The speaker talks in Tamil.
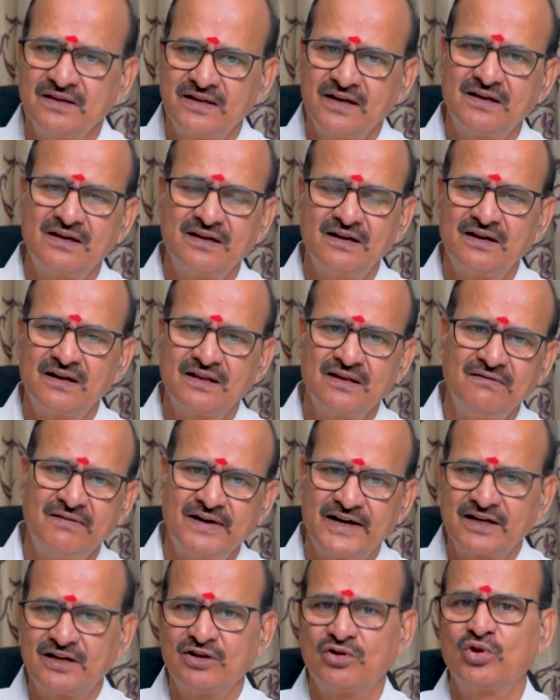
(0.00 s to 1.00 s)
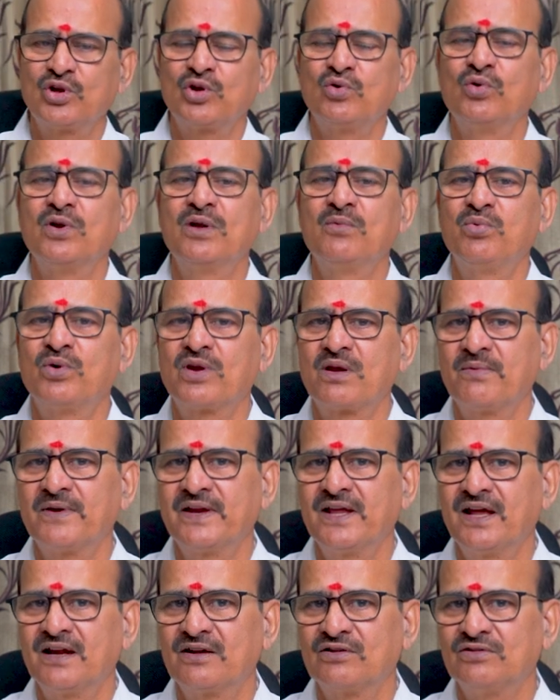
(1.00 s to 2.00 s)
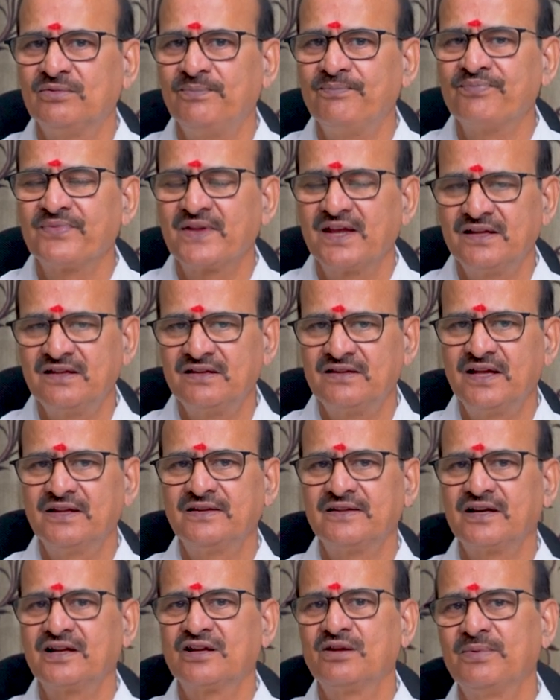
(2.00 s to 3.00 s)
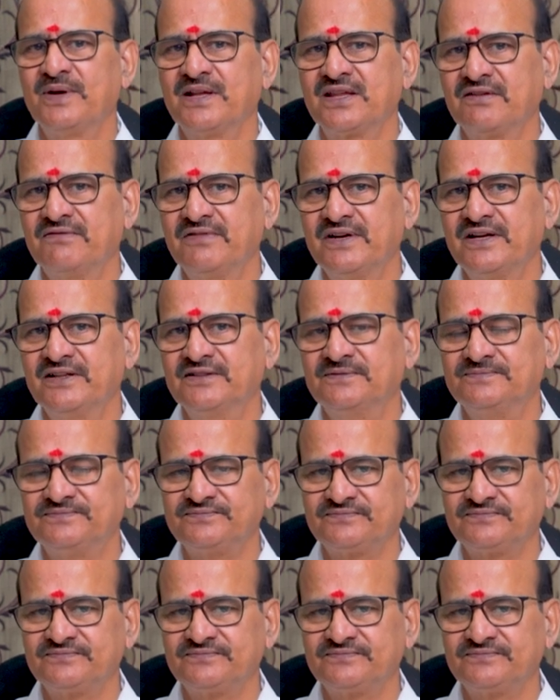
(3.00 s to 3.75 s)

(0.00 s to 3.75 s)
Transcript: தெற்குலேருந்து வடக்கு நோக்கி உள்ளே போகிறபடியாக இருக்கும் இதுதான் தெற்கு பார்த்த வீடு